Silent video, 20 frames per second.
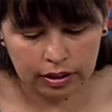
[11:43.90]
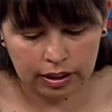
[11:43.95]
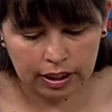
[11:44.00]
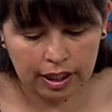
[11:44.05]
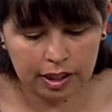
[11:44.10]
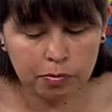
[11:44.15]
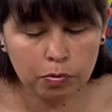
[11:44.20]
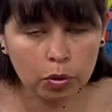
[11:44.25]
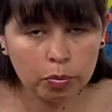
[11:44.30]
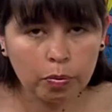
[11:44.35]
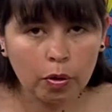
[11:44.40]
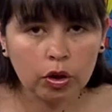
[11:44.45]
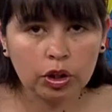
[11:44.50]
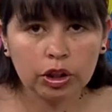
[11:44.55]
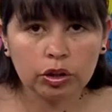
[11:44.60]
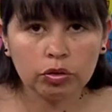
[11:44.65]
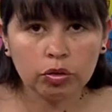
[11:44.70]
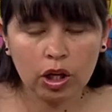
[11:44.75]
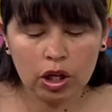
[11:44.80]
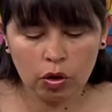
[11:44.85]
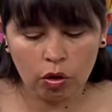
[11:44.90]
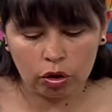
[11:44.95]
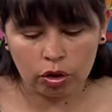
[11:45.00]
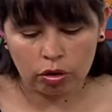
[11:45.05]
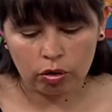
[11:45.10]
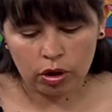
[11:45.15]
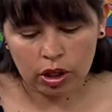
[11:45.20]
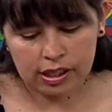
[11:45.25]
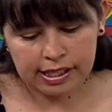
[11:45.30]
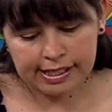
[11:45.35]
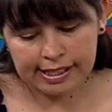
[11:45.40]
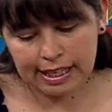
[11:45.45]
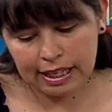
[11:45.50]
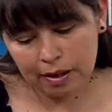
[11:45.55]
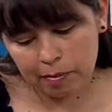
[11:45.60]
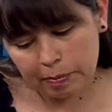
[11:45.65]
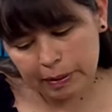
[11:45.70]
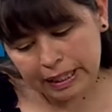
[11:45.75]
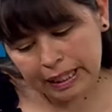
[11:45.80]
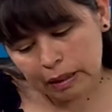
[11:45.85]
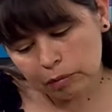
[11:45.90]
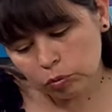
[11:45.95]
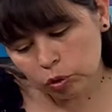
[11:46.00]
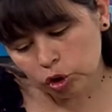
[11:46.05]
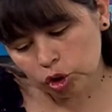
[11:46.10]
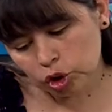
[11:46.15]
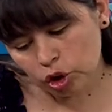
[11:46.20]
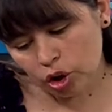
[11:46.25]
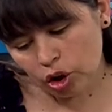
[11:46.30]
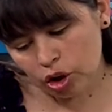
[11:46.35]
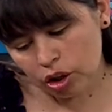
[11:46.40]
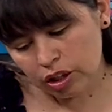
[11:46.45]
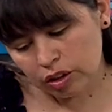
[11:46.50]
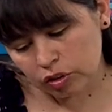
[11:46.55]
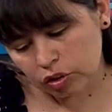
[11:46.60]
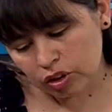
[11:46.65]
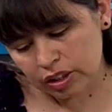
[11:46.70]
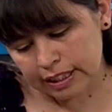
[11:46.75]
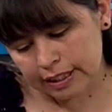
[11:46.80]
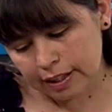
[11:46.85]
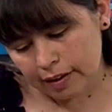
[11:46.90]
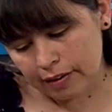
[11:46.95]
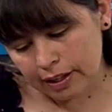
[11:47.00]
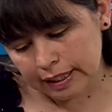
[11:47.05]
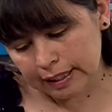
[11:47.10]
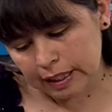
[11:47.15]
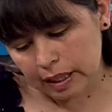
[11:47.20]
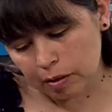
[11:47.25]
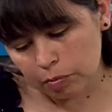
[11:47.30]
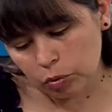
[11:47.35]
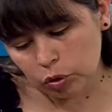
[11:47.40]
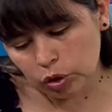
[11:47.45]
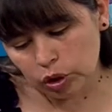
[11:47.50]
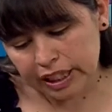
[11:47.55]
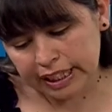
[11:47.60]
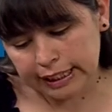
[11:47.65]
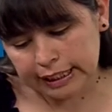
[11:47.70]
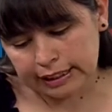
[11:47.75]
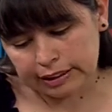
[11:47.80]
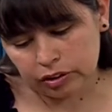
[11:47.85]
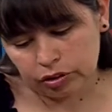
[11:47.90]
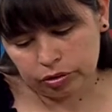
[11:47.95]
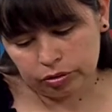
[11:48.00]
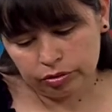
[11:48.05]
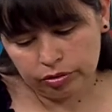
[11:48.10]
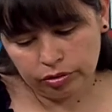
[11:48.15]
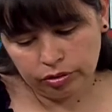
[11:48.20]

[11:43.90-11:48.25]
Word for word: Es muy poquito el óleo. Si le aplican mucho óleo, entonces ya va a quedar muy negrito.